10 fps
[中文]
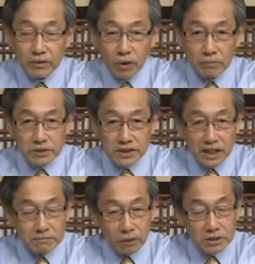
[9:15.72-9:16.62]
我们既
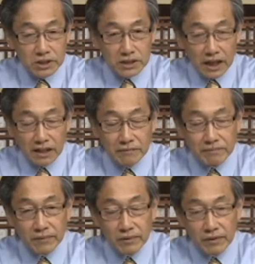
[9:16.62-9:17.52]
然蒙慈爱，
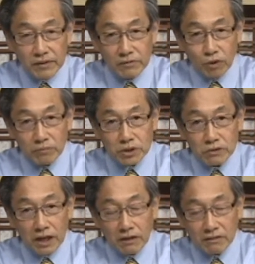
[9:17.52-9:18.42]
我们就
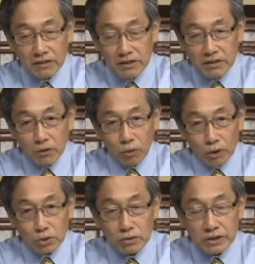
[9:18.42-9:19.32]
要
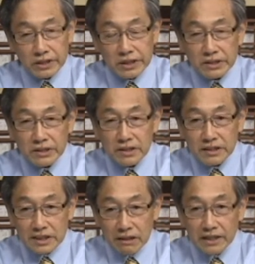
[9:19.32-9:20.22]
活出一个
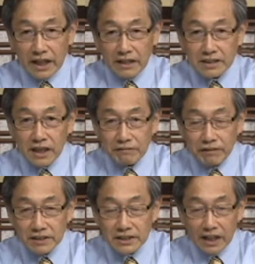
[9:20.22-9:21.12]
你要给人家
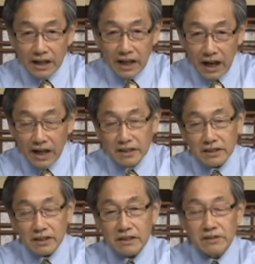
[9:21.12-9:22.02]
分享爱
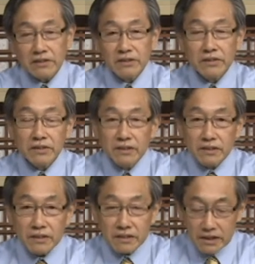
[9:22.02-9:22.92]
的
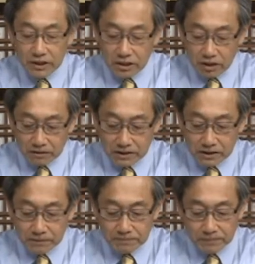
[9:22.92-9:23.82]
一个角
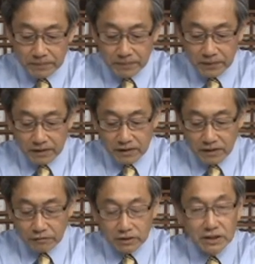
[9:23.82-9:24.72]
色，
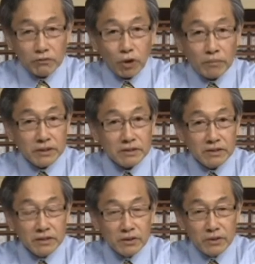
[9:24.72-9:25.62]
否则我们
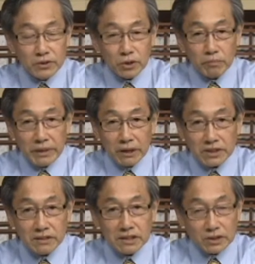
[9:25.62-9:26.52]
就没有
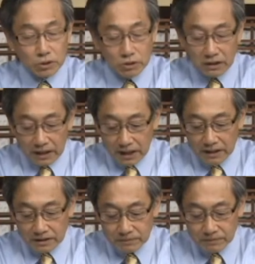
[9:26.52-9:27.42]
真正受到爱
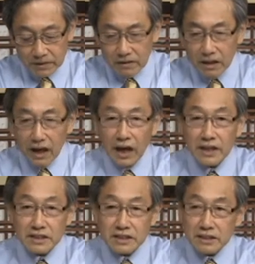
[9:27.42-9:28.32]
了。
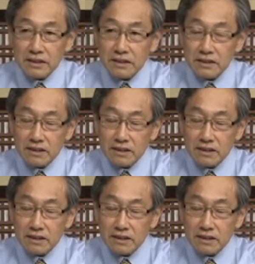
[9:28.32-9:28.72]
爱神，